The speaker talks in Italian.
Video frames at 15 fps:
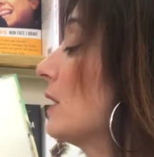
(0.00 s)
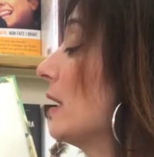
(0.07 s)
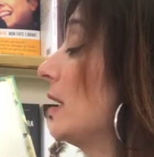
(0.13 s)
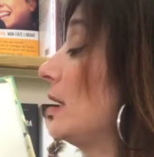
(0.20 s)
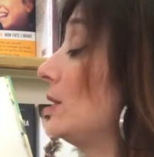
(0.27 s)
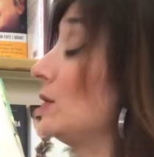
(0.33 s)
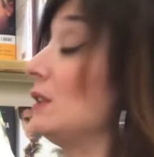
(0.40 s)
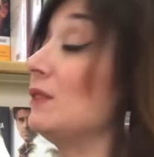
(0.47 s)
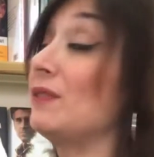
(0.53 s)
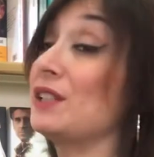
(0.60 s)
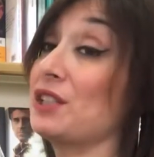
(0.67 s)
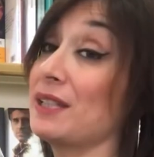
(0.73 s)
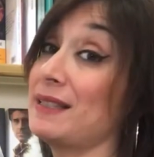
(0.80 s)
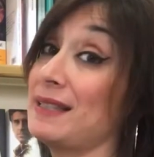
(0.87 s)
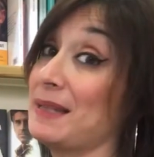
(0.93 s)
che non gli
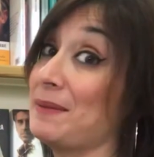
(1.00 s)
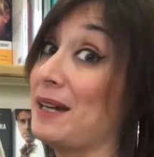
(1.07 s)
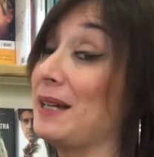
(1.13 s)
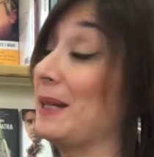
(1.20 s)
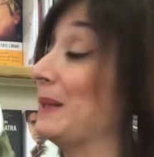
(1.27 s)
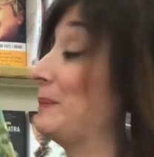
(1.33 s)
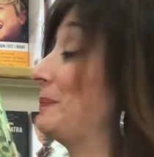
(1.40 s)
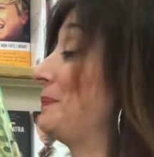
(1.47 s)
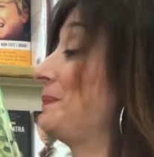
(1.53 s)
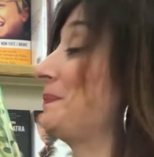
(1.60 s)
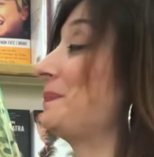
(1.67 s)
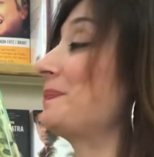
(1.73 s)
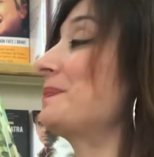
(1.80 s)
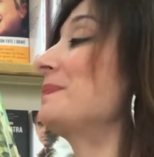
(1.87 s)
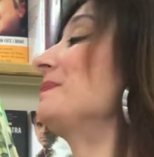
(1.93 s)
facesse male.
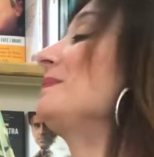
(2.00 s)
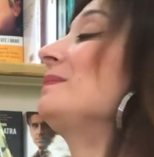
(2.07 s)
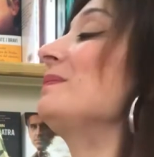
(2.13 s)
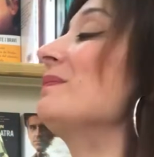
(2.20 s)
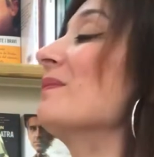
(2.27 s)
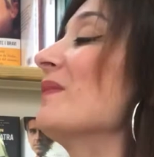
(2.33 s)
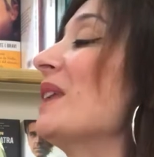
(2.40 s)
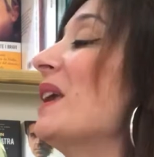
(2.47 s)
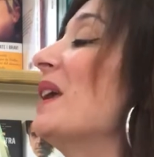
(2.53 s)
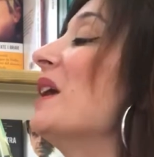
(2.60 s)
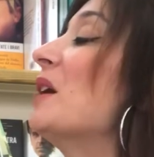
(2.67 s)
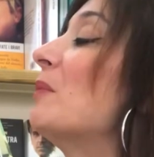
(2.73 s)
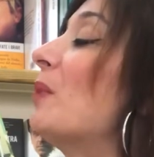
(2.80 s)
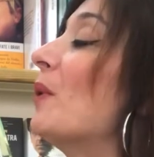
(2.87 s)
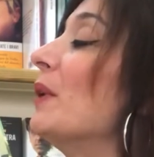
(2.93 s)

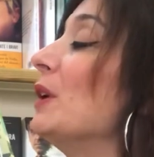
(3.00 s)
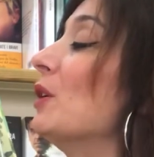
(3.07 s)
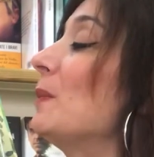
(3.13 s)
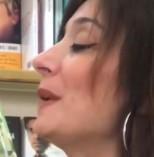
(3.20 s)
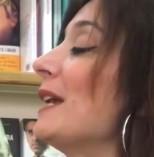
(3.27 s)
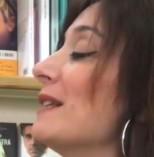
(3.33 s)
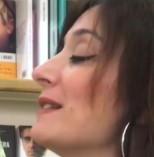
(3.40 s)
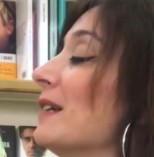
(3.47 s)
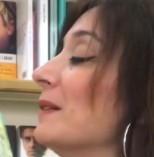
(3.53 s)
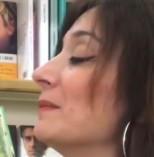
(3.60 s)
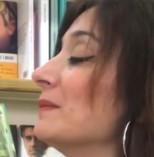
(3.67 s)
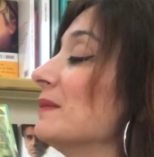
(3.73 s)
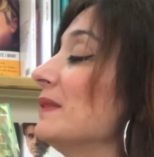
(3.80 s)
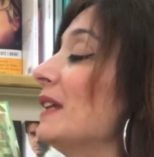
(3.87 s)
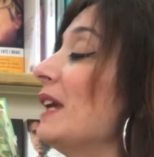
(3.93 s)
Poi lo prese
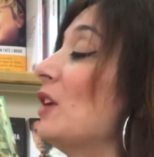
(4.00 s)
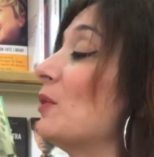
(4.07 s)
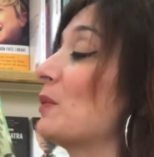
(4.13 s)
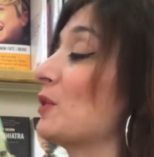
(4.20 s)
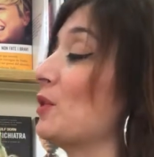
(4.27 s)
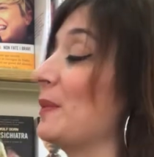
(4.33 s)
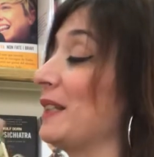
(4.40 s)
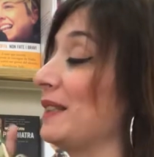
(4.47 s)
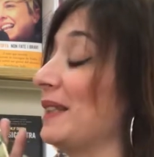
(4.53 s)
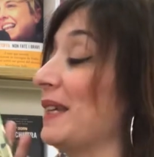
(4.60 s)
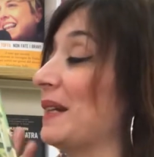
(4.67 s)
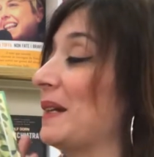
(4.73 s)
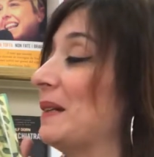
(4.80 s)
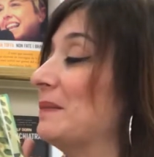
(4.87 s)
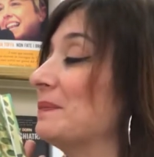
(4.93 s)
e lo posò per
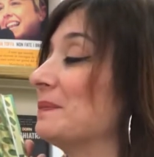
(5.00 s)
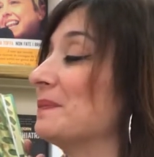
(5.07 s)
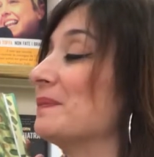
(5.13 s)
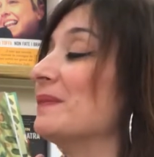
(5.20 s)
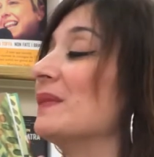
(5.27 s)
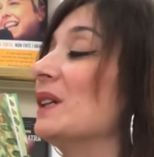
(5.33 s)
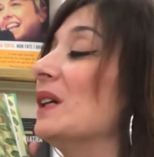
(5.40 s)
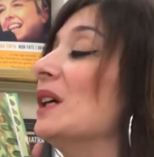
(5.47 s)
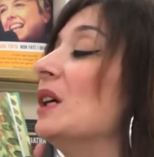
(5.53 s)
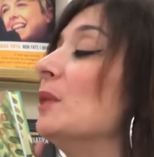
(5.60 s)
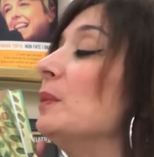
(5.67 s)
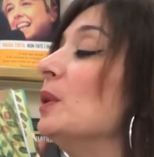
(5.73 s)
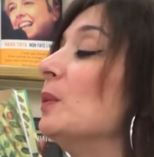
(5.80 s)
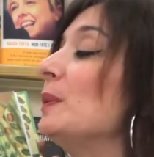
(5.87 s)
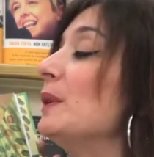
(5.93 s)
terra.
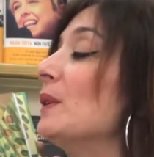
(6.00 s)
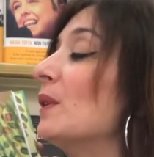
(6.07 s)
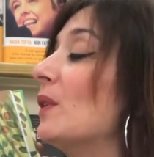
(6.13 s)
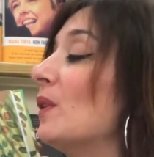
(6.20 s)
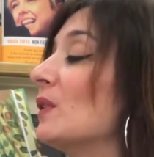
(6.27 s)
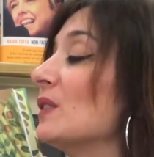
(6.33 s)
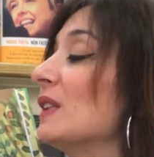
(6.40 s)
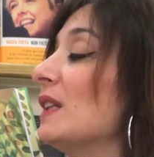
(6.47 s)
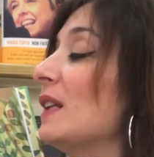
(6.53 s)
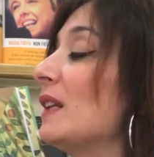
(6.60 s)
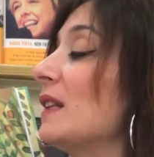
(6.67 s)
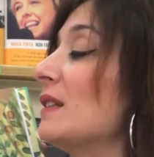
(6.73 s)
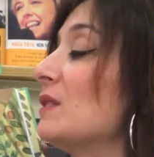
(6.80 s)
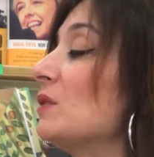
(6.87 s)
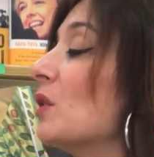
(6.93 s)
Pio Pio se ne
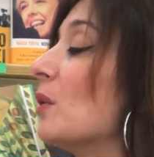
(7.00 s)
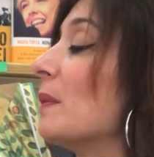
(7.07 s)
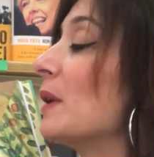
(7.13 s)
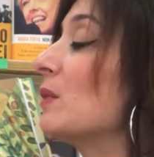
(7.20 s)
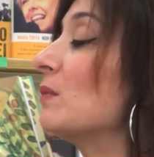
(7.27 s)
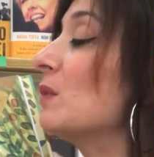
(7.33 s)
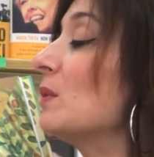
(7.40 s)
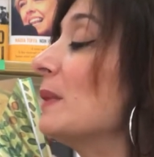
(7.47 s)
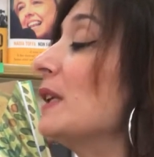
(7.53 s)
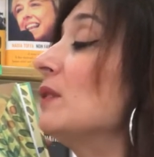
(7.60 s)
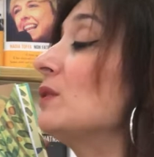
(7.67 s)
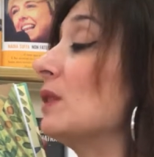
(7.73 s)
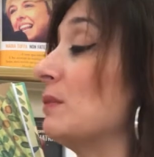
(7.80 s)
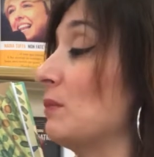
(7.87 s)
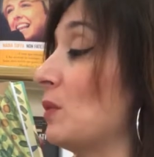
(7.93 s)
restò per un
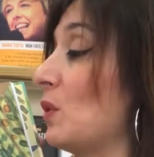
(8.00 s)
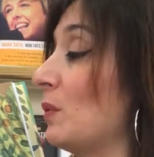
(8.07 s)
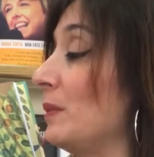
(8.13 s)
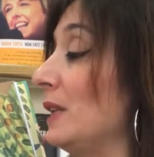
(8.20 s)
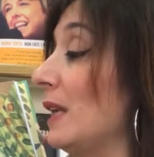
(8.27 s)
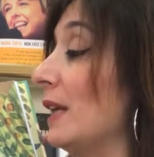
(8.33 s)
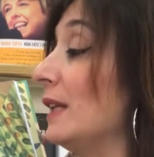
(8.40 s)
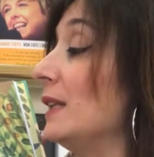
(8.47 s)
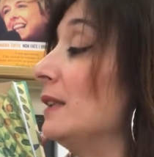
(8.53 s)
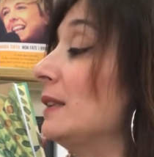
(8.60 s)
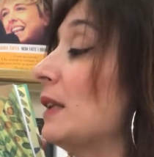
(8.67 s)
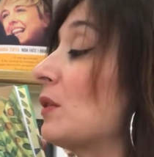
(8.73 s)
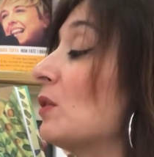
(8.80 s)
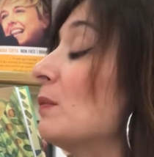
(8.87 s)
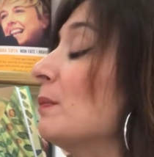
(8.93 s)
momento immobile,
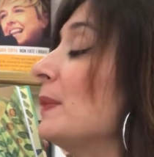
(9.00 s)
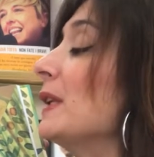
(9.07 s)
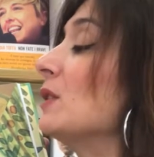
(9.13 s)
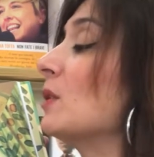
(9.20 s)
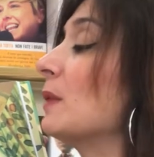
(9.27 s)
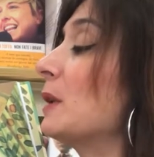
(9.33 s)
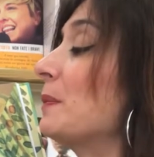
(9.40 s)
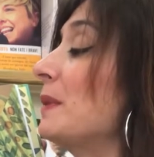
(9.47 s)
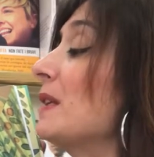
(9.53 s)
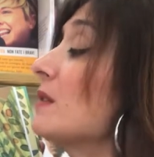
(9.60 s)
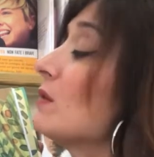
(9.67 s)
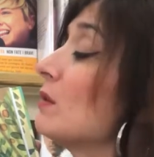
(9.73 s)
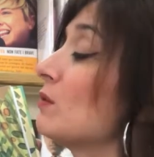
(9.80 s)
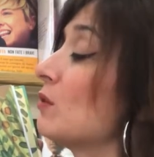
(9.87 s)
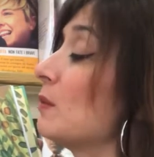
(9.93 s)
interrompendo
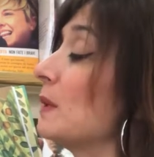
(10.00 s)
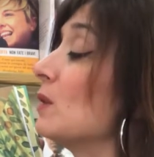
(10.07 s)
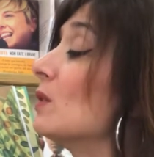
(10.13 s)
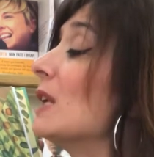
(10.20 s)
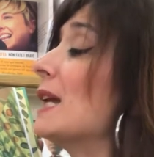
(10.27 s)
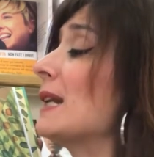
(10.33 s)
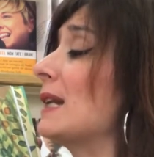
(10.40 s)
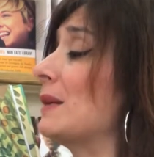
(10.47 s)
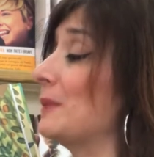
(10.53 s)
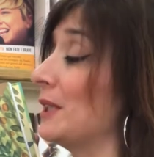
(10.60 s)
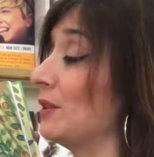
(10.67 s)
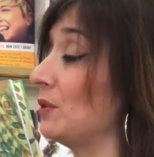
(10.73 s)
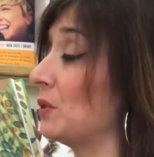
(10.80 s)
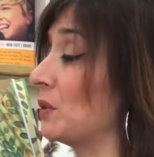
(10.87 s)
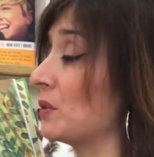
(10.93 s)
perplesso il suo pigolare
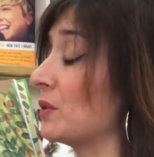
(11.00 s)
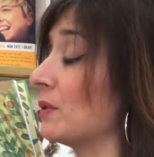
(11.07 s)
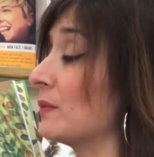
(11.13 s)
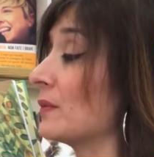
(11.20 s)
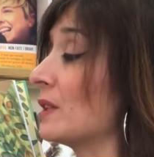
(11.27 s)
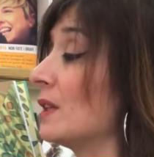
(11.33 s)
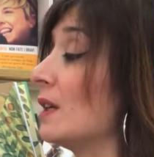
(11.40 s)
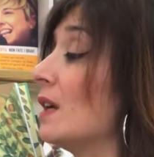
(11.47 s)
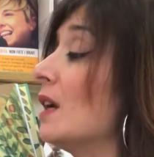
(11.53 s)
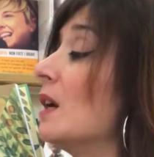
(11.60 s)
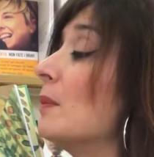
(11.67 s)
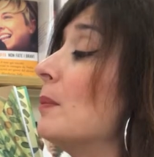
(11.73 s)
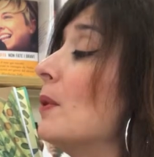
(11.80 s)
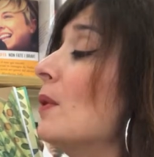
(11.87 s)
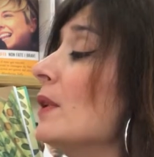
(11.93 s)
lamentoso.
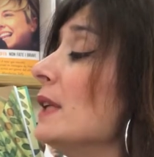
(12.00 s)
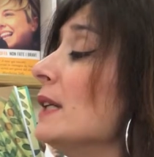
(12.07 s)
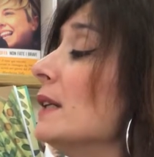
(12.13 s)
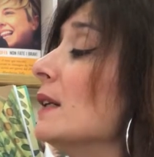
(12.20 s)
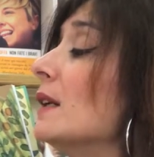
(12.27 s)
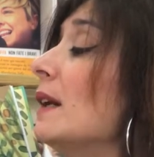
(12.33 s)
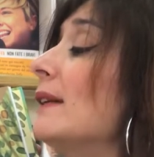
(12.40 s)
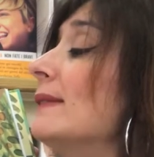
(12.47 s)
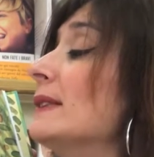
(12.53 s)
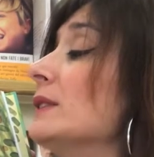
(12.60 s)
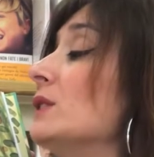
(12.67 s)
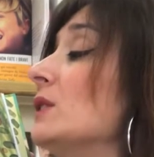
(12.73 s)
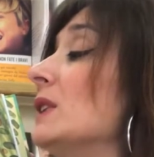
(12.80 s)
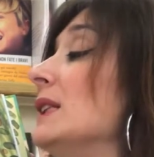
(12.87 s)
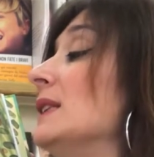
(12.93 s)
Poi
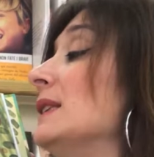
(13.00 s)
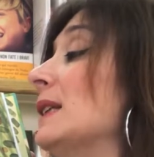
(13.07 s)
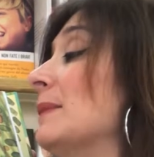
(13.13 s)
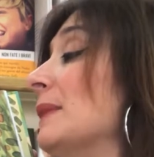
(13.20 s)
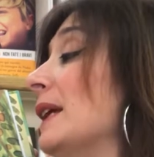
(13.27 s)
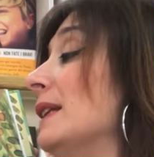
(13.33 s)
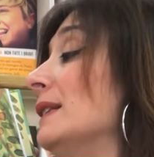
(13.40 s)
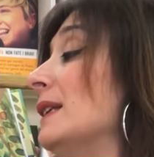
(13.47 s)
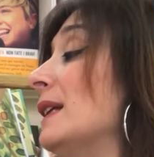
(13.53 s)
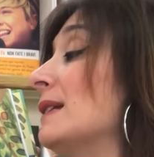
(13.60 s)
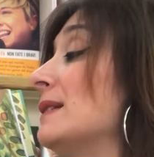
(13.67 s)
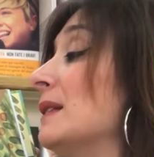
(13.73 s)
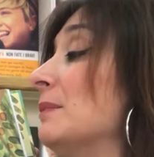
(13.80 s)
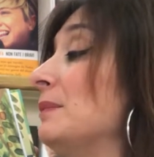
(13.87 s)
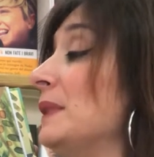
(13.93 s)
avanzò lentamente
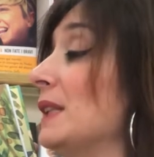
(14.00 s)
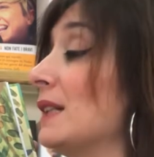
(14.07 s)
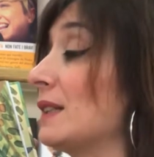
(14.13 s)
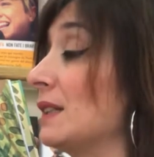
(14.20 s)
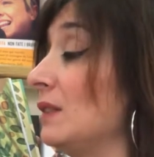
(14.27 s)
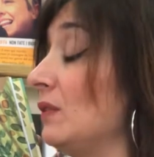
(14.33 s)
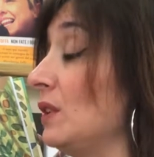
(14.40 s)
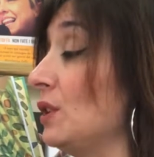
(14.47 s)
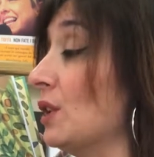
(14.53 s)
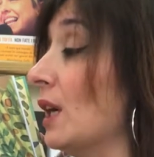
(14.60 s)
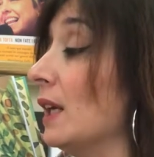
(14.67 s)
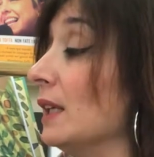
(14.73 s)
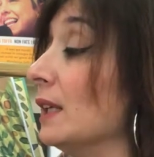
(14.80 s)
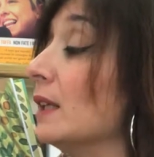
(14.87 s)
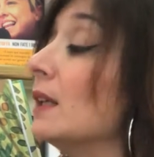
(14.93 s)
la zampina
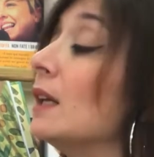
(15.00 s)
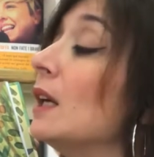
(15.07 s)
artificiale,